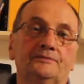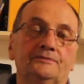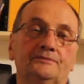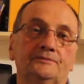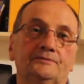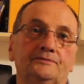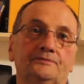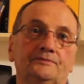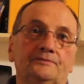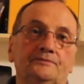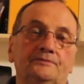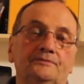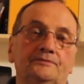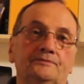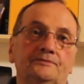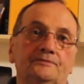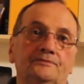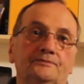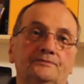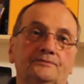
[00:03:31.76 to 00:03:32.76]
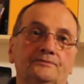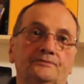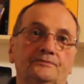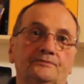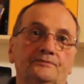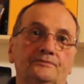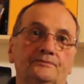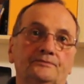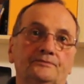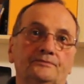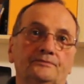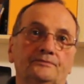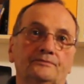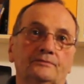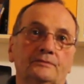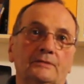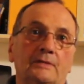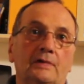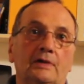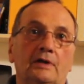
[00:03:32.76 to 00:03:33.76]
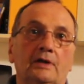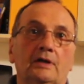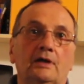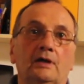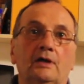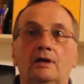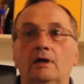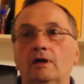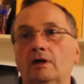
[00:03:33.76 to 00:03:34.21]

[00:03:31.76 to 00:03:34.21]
E qual è il compito della Chiesa a riguardo?